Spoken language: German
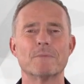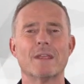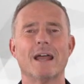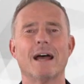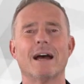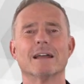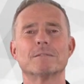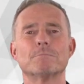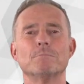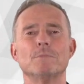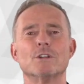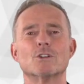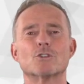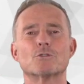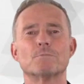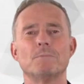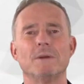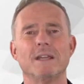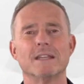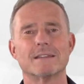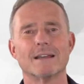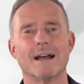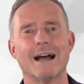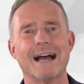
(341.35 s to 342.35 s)
Er hat mir
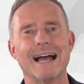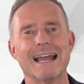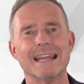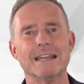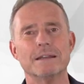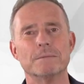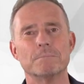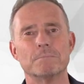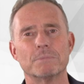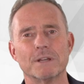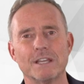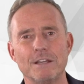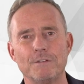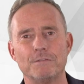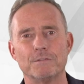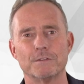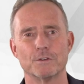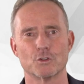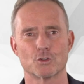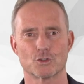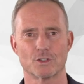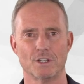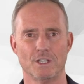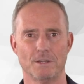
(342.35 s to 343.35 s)
später einen Brief
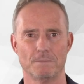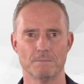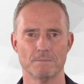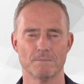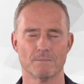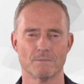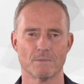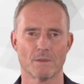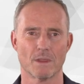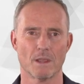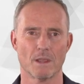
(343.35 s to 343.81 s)
geschrieben.